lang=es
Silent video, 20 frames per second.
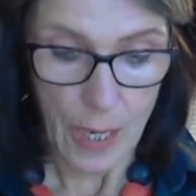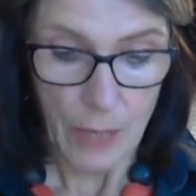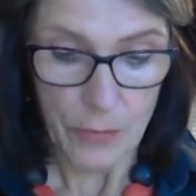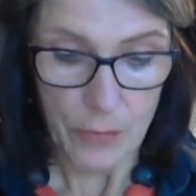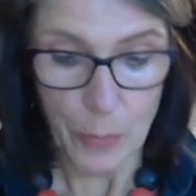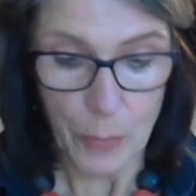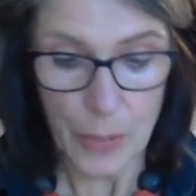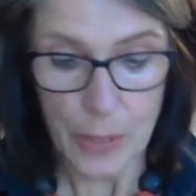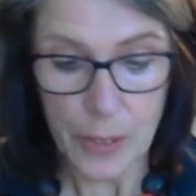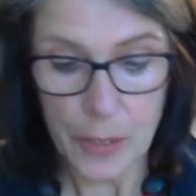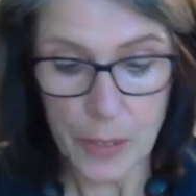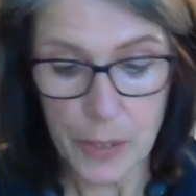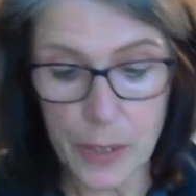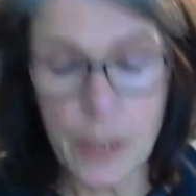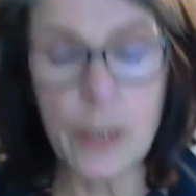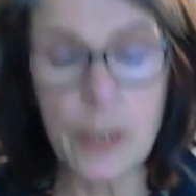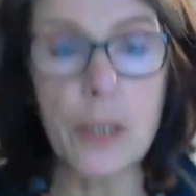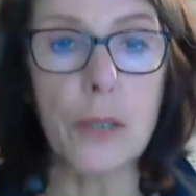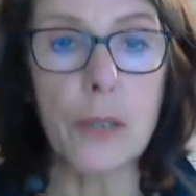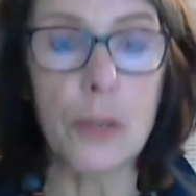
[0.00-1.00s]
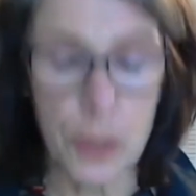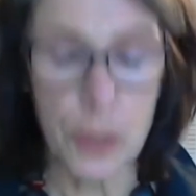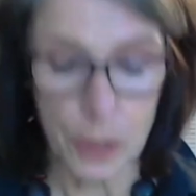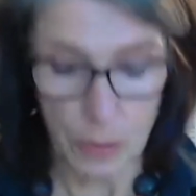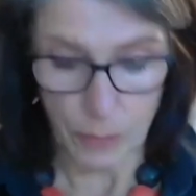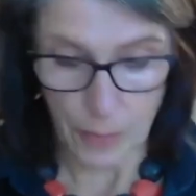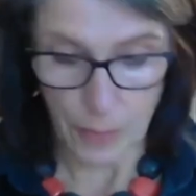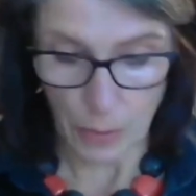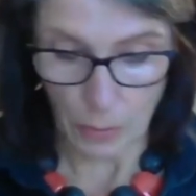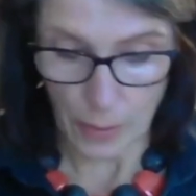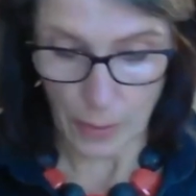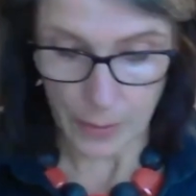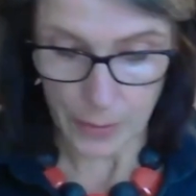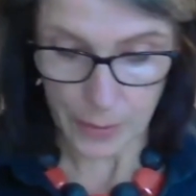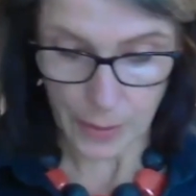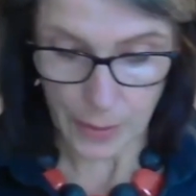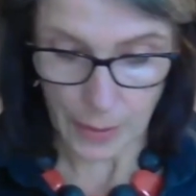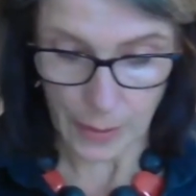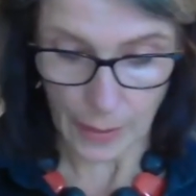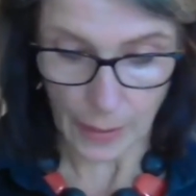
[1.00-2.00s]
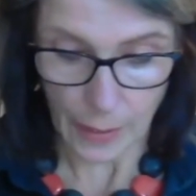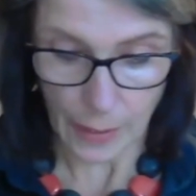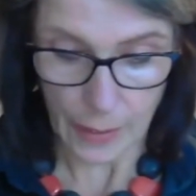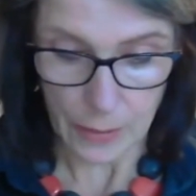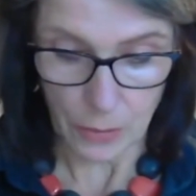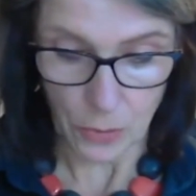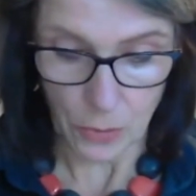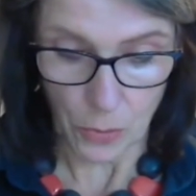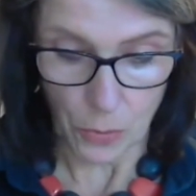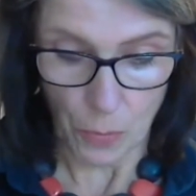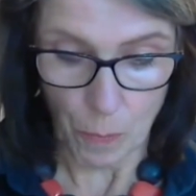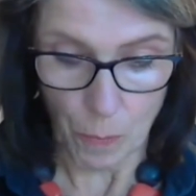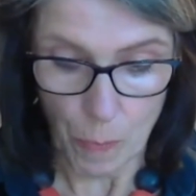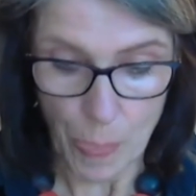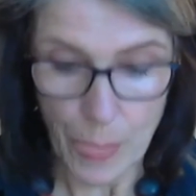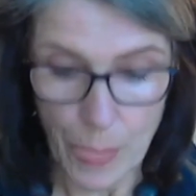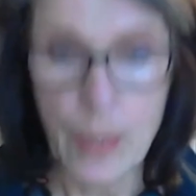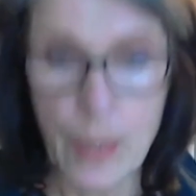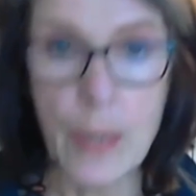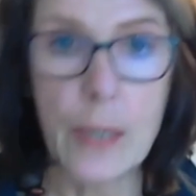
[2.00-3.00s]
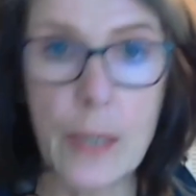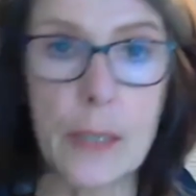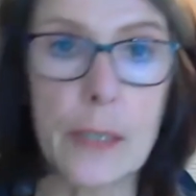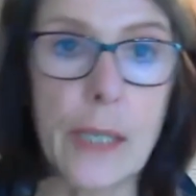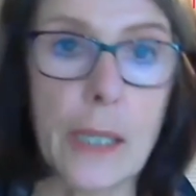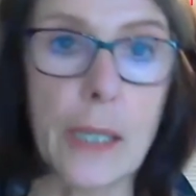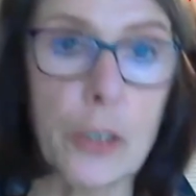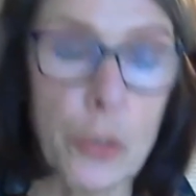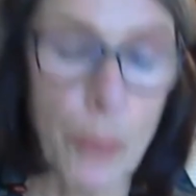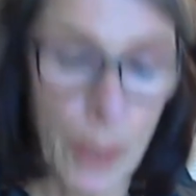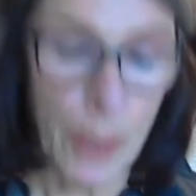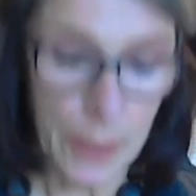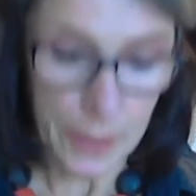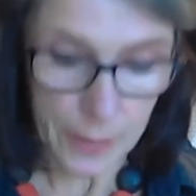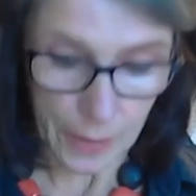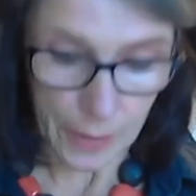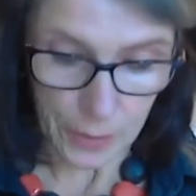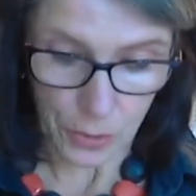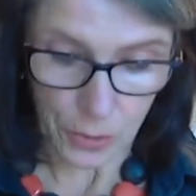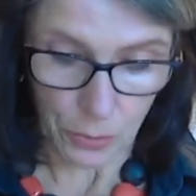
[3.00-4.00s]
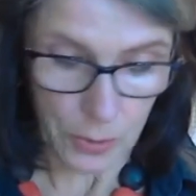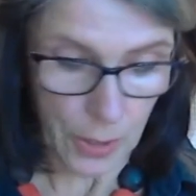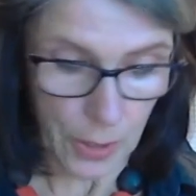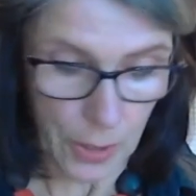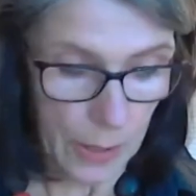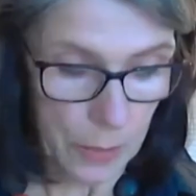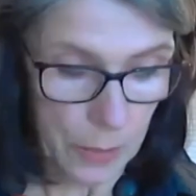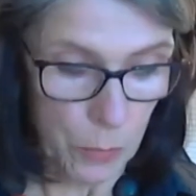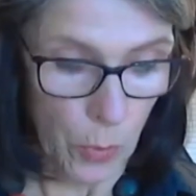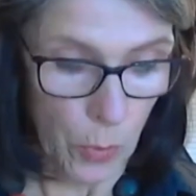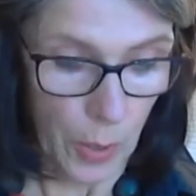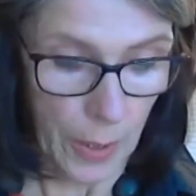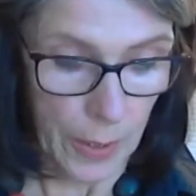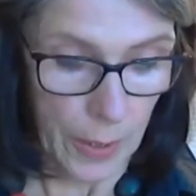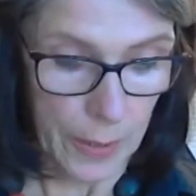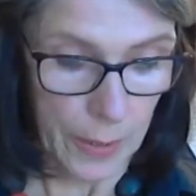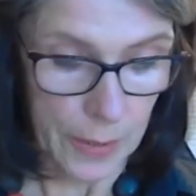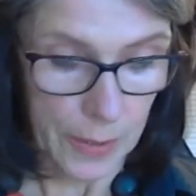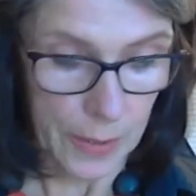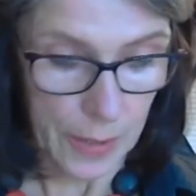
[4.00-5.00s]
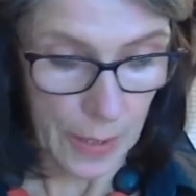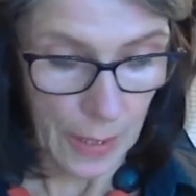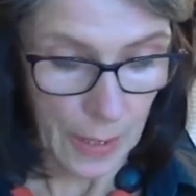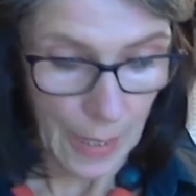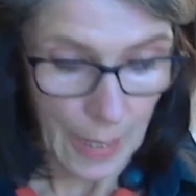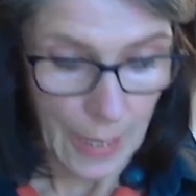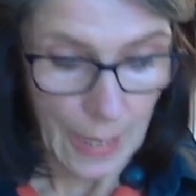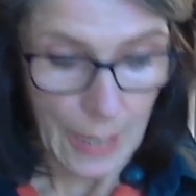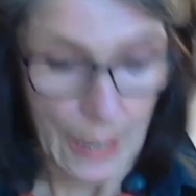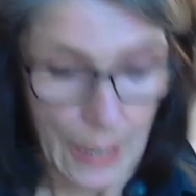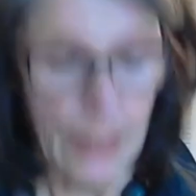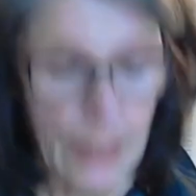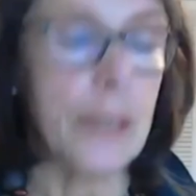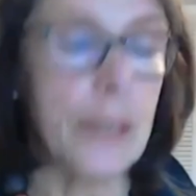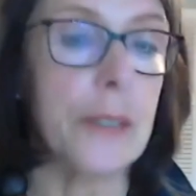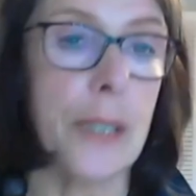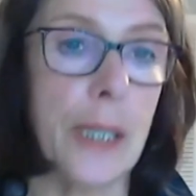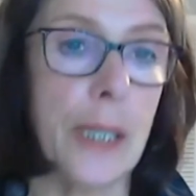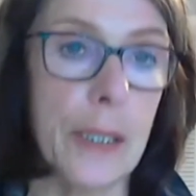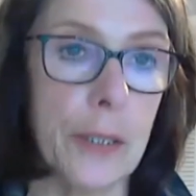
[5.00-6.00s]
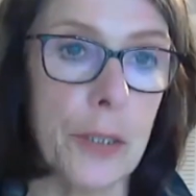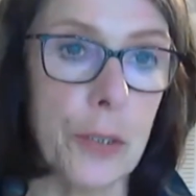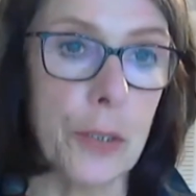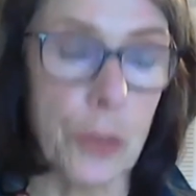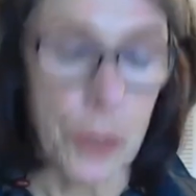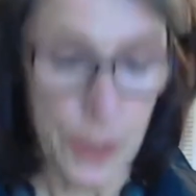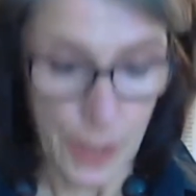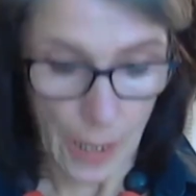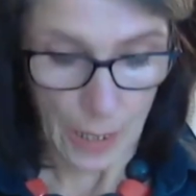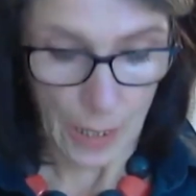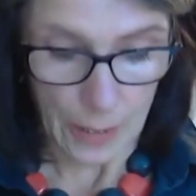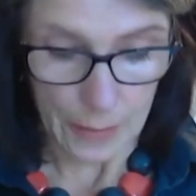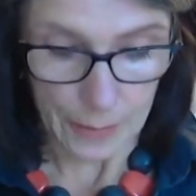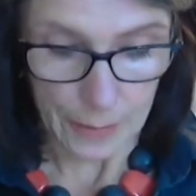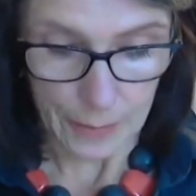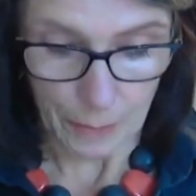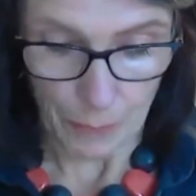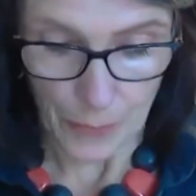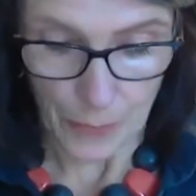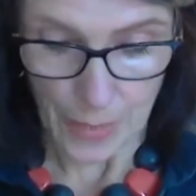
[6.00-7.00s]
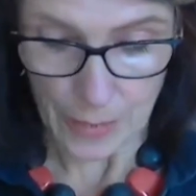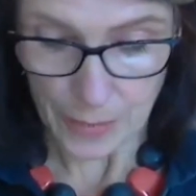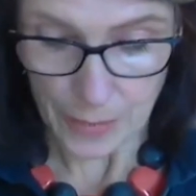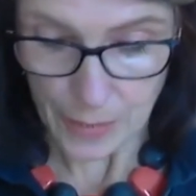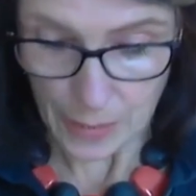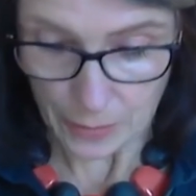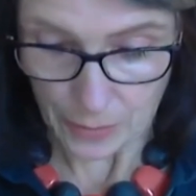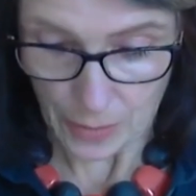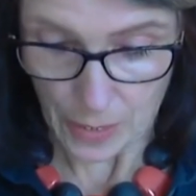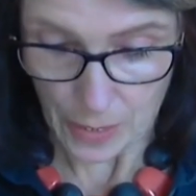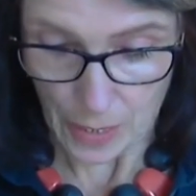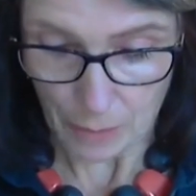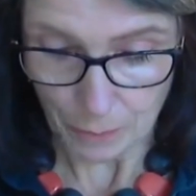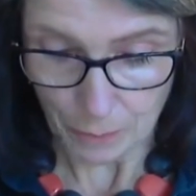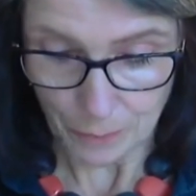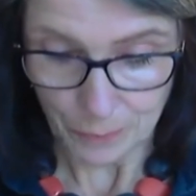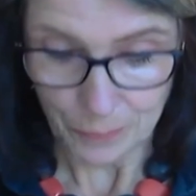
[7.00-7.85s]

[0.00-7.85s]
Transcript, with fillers: feminicidios, violencia de género, sexualización de las mujeres en las redes sociales, etc.